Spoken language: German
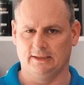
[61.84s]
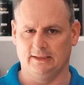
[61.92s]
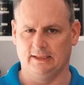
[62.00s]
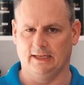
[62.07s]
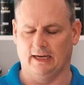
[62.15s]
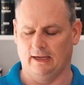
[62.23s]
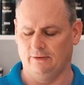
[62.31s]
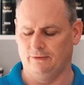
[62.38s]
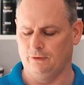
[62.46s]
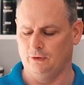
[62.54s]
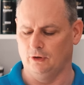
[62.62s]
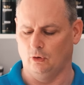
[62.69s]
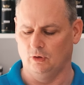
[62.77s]
ideal
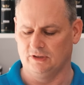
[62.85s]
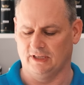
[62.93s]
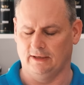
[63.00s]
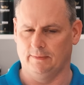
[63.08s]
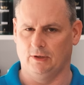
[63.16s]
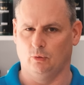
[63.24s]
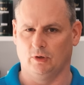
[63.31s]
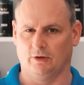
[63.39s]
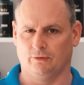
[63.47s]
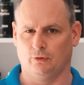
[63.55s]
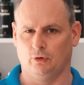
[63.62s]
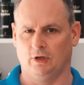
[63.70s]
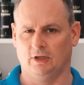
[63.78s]
für Oldtimer oder
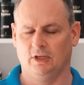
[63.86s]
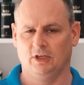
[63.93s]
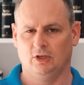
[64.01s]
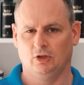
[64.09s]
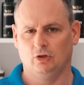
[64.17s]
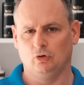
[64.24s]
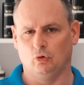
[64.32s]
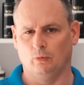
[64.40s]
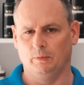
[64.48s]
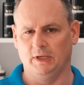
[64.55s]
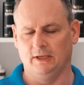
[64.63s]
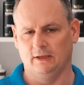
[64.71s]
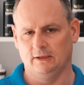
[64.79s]
für
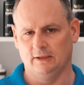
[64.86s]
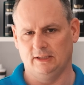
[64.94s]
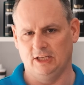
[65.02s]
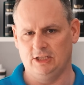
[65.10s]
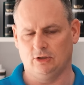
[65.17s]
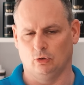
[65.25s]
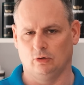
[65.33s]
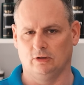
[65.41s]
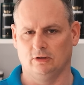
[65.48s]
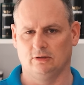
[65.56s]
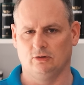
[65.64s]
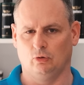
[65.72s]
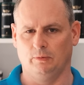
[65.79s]

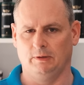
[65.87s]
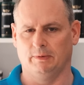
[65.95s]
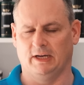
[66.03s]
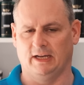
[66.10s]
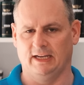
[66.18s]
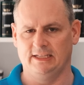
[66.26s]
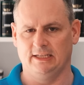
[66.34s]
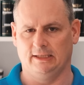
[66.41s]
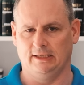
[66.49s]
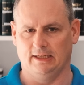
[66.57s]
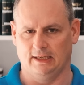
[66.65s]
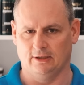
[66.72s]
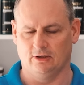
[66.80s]
Gummidichtungen, Gummibereiche,
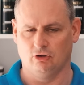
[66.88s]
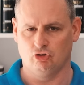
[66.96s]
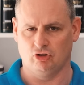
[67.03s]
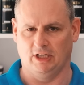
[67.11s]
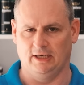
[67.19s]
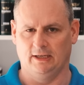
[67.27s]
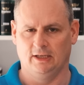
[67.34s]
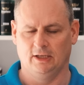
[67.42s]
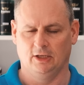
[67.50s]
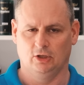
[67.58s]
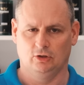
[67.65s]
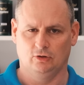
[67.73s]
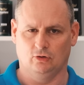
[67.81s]
die halt schnell
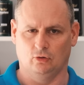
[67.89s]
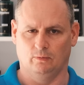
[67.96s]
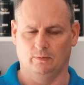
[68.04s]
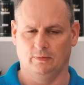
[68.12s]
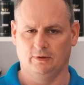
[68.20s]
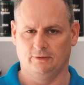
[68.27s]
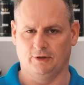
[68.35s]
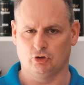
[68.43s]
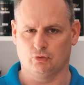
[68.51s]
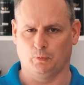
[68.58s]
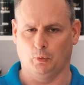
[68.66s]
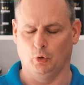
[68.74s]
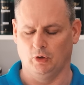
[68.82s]
zum
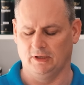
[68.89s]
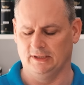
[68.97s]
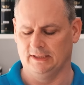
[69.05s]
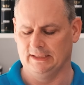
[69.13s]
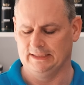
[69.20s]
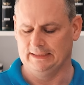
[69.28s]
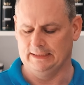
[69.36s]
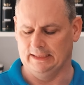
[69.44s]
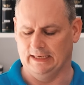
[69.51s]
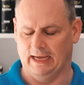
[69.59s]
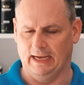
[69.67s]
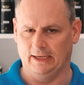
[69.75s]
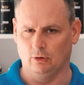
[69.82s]
Verspröden
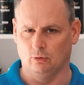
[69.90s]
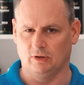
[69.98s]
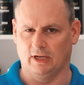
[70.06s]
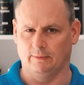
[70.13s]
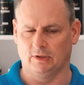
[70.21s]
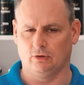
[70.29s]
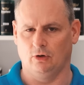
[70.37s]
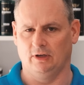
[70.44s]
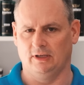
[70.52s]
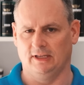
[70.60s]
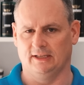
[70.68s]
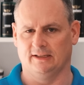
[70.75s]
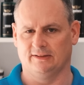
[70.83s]
neigen und damit könnt
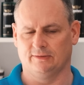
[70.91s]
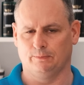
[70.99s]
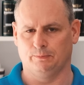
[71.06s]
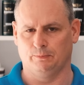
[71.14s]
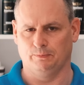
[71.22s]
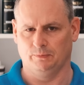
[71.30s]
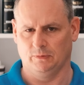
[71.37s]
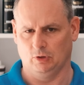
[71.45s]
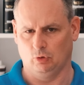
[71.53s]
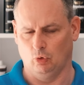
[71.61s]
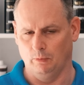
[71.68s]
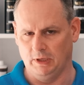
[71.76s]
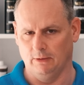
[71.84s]
ihr das
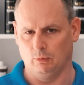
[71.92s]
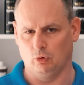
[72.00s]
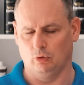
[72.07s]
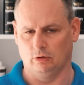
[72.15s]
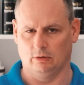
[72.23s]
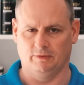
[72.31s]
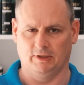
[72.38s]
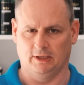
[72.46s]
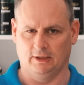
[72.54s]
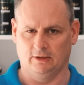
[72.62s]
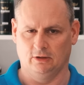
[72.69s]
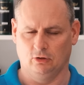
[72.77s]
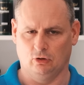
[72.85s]
Gummi im Grunde genommen
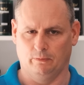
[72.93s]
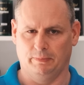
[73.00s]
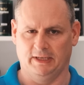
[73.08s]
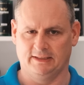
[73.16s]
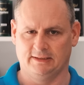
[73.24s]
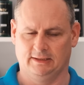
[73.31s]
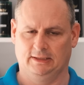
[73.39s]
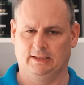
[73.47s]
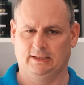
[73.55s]
wieder komplett